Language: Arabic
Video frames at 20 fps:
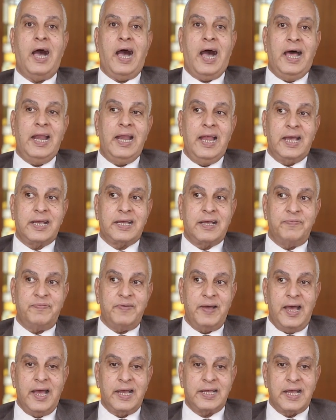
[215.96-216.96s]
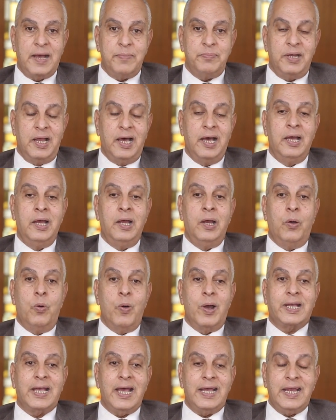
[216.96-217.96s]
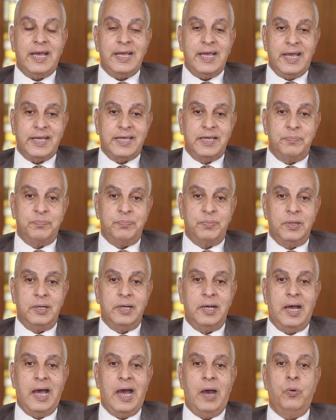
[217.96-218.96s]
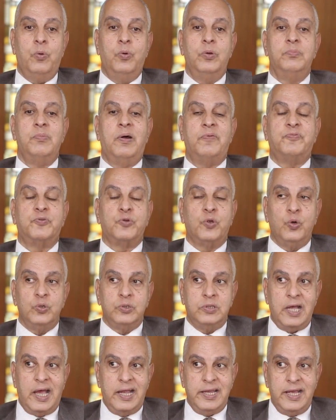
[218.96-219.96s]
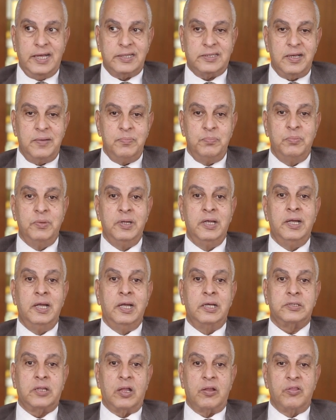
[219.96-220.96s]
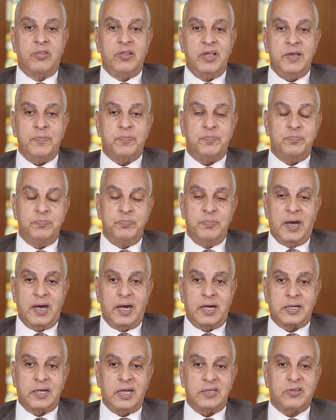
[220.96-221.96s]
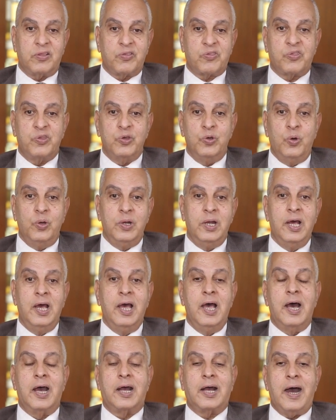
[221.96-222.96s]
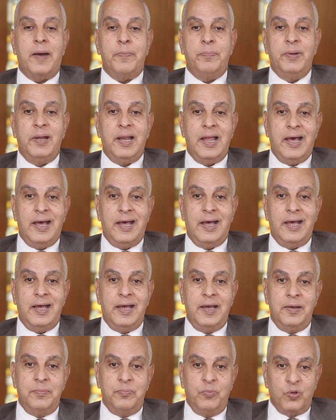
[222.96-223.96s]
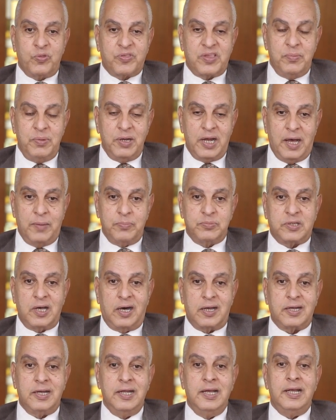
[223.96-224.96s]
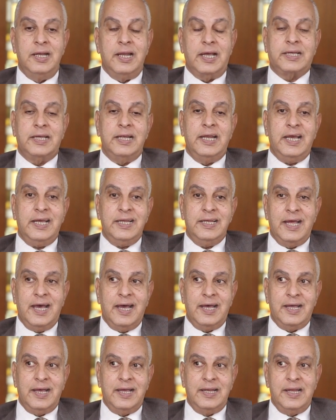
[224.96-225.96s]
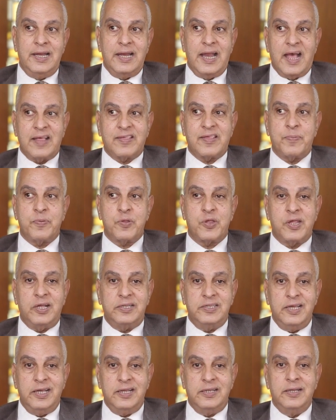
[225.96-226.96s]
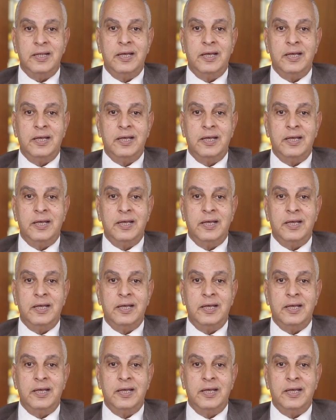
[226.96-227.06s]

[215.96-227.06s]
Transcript: على كفاءة كاملة وكان يجب أو المفروض أن يتم تنظيف مخرات السيول قبل آه، موسم الأمطار لكن احنا للاسف الشديد استاذ